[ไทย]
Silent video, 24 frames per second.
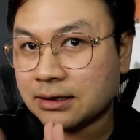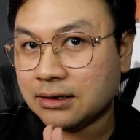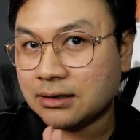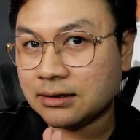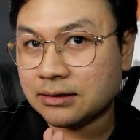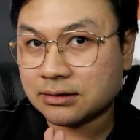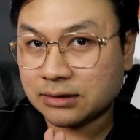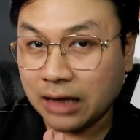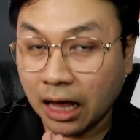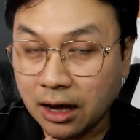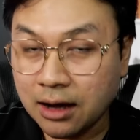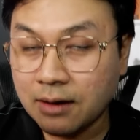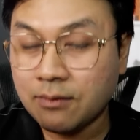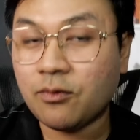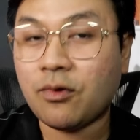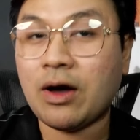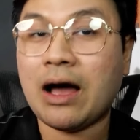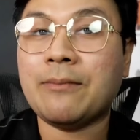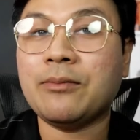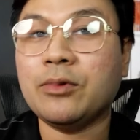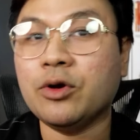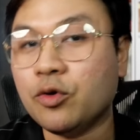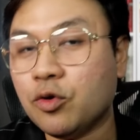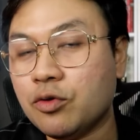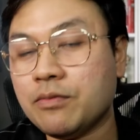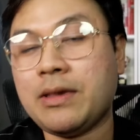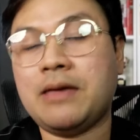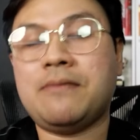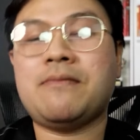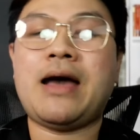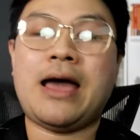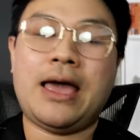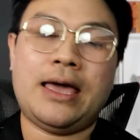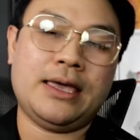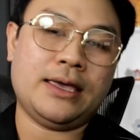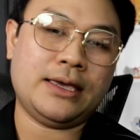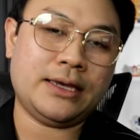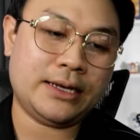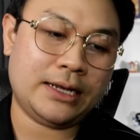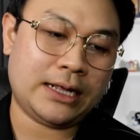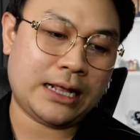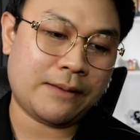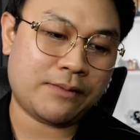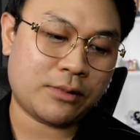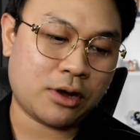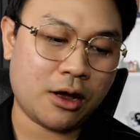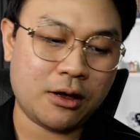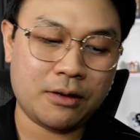เติมความรู้ใหม่ๆนะค
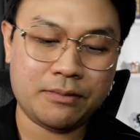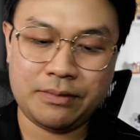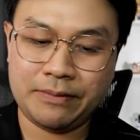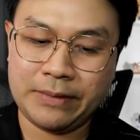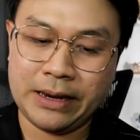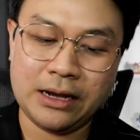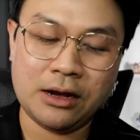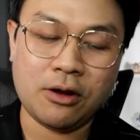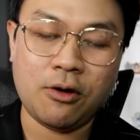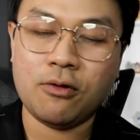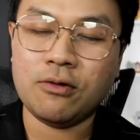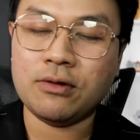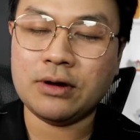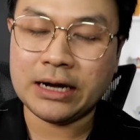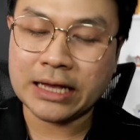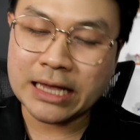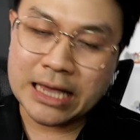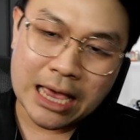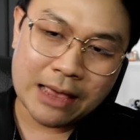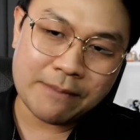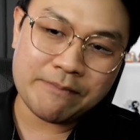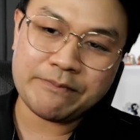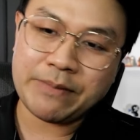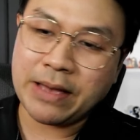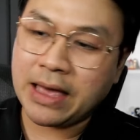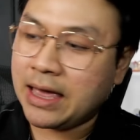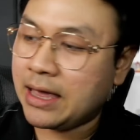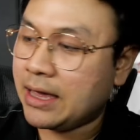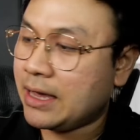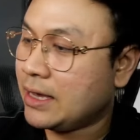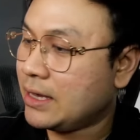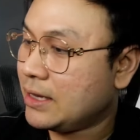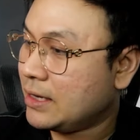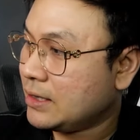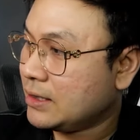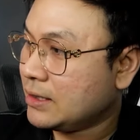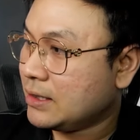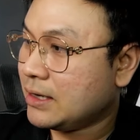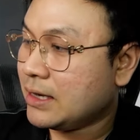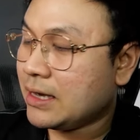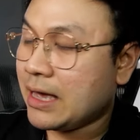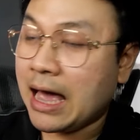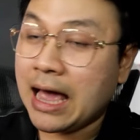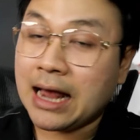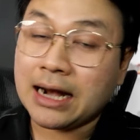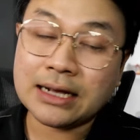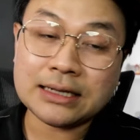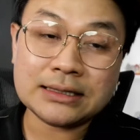รับก็ไปลงเรียนไป
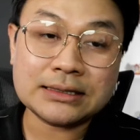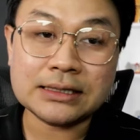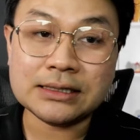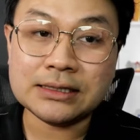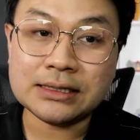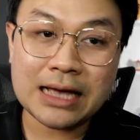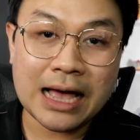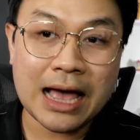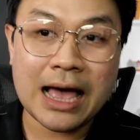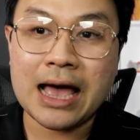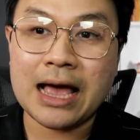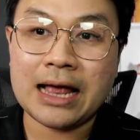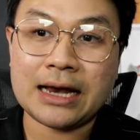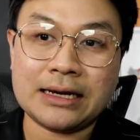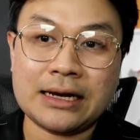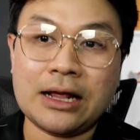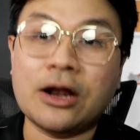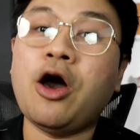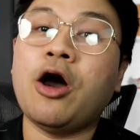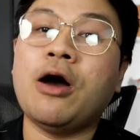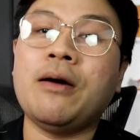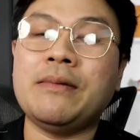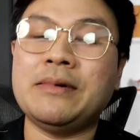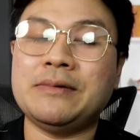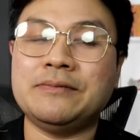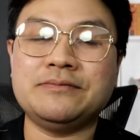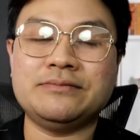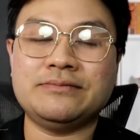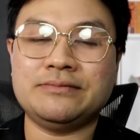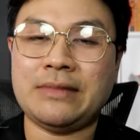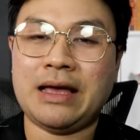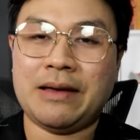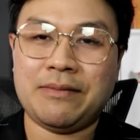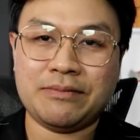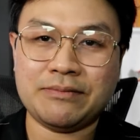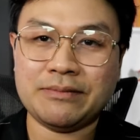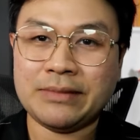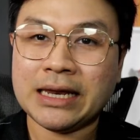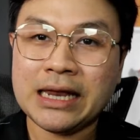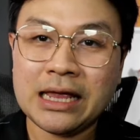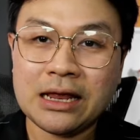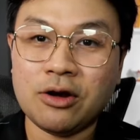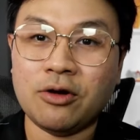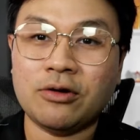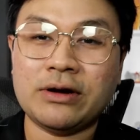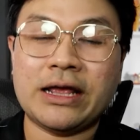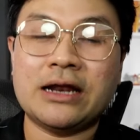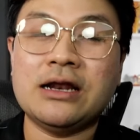หาหนังสืออ่านนะเนาะแบบไม่ได้
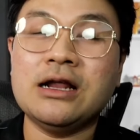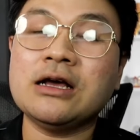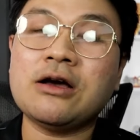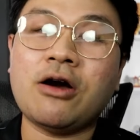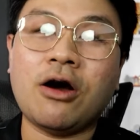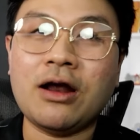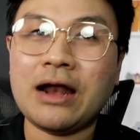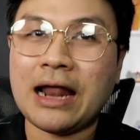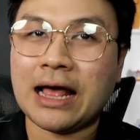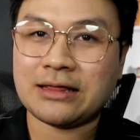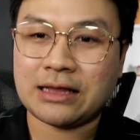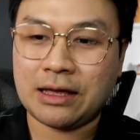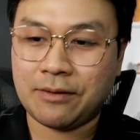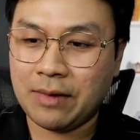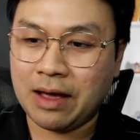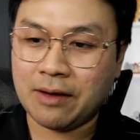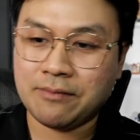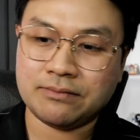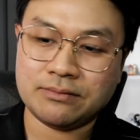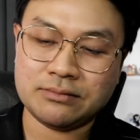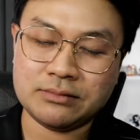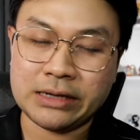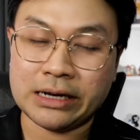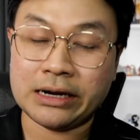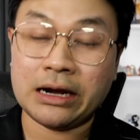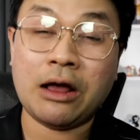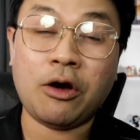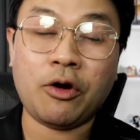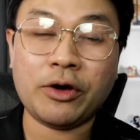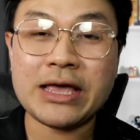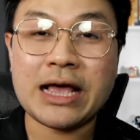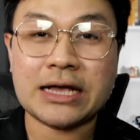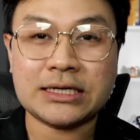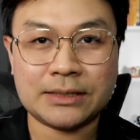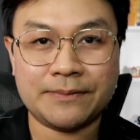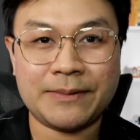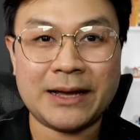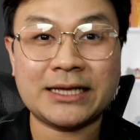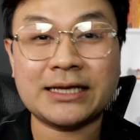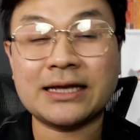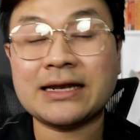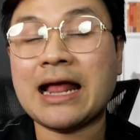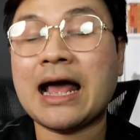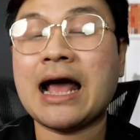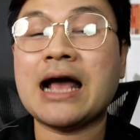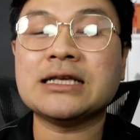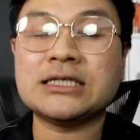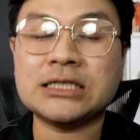ลงเรียนเรื่องคอร์สแหละแต่แบบเหมือนเราก็อยากจะพัฒ
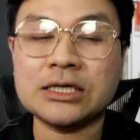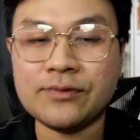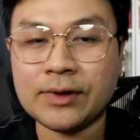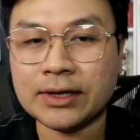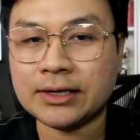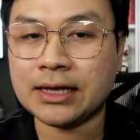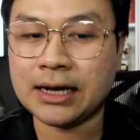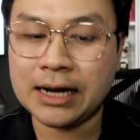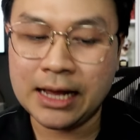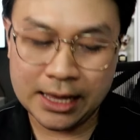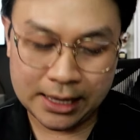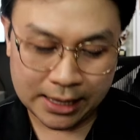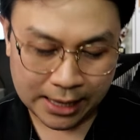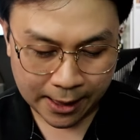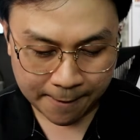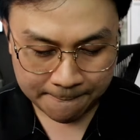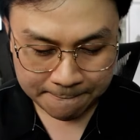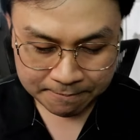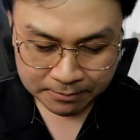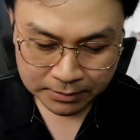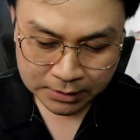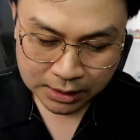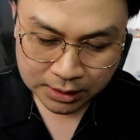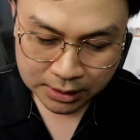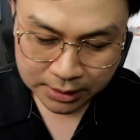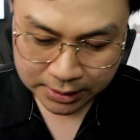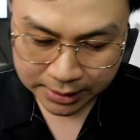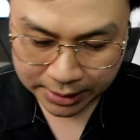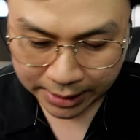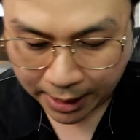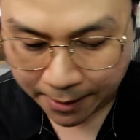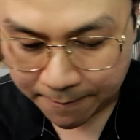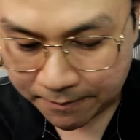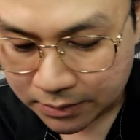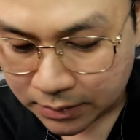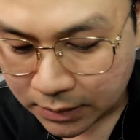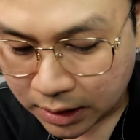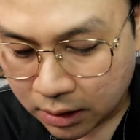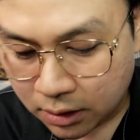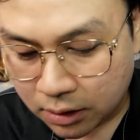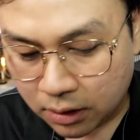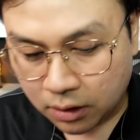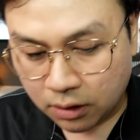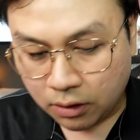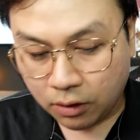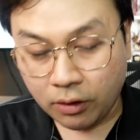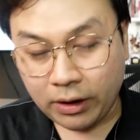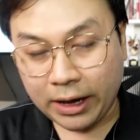นาชีวิตอะไรอย่างเงี้ยนะครับ
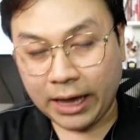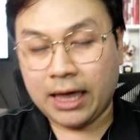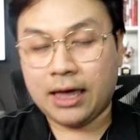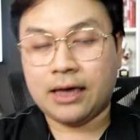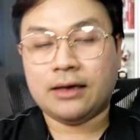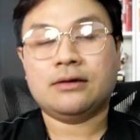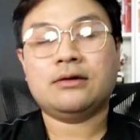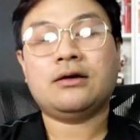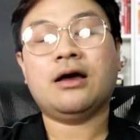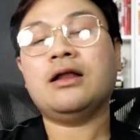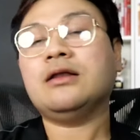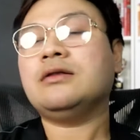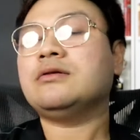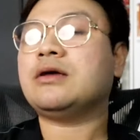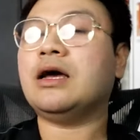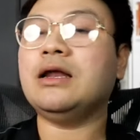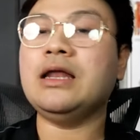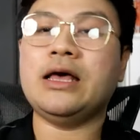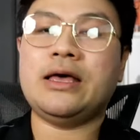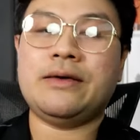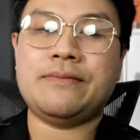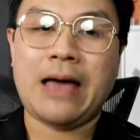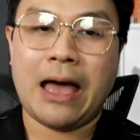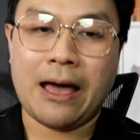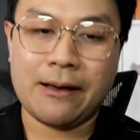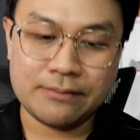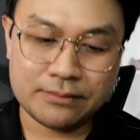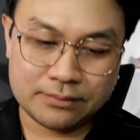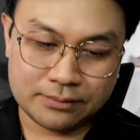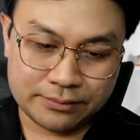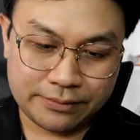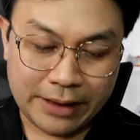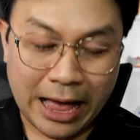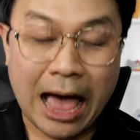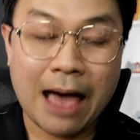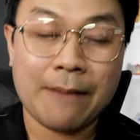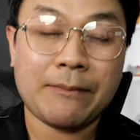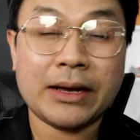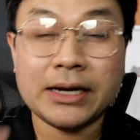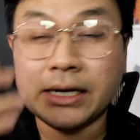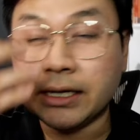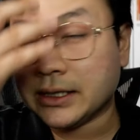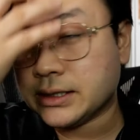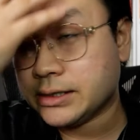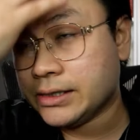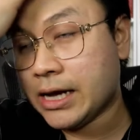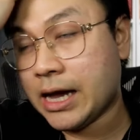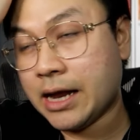โอเคก็ก็เลยแบบผ่านมาห
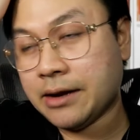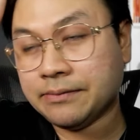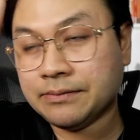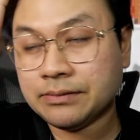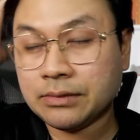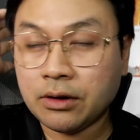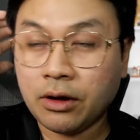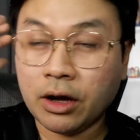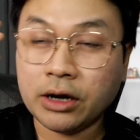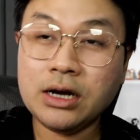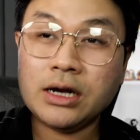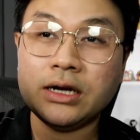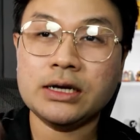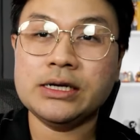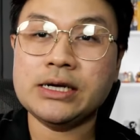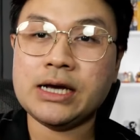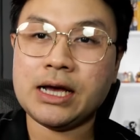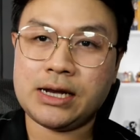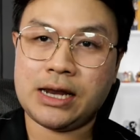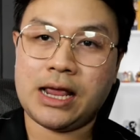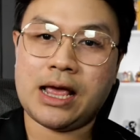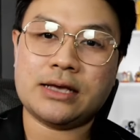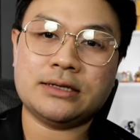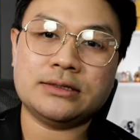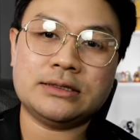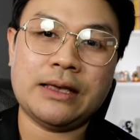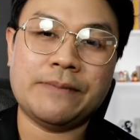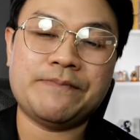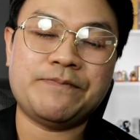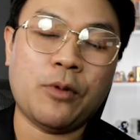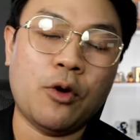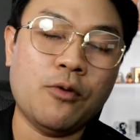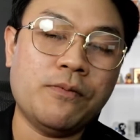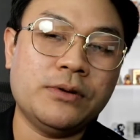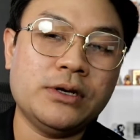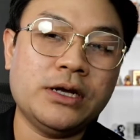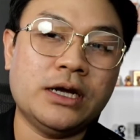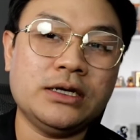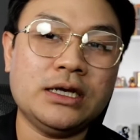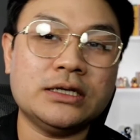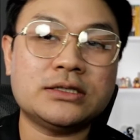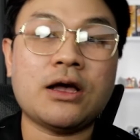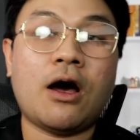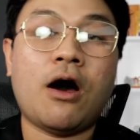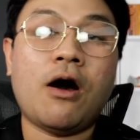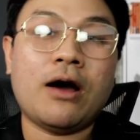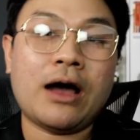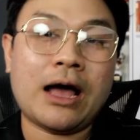นึ่งเดือนพอหนึ่งเดือนเนี่ยเสร็จปุ๊บเดือนที่
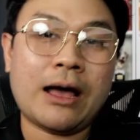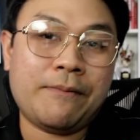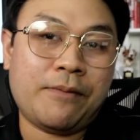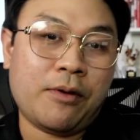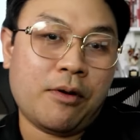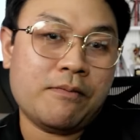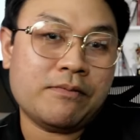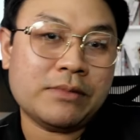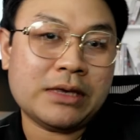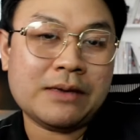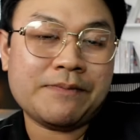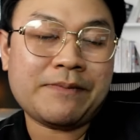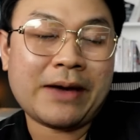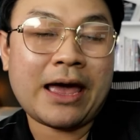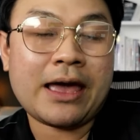สองครับผมมีไป